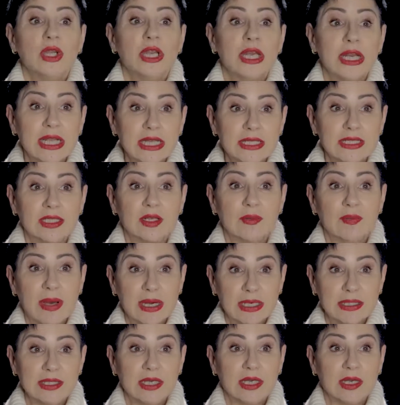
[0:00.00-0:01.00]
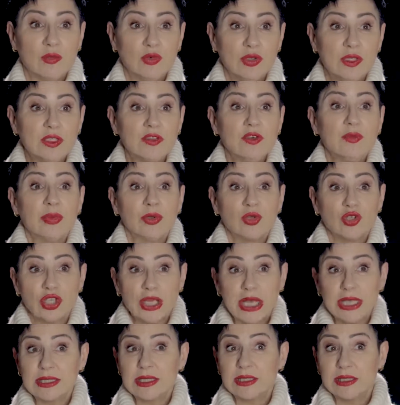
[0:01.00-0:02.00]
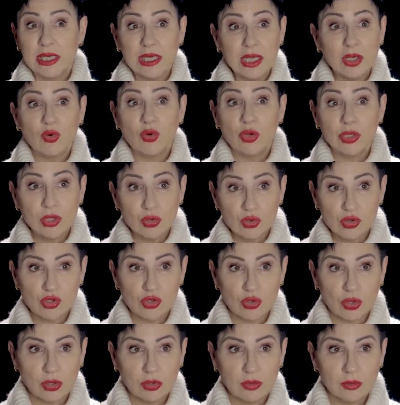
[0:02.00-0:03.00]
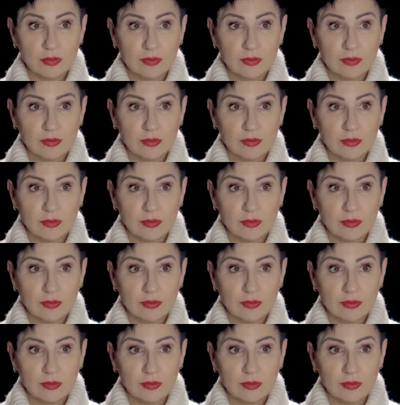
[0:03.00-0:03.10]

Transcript: и рейтинг партии коммунистов, получается, далеко не ушел.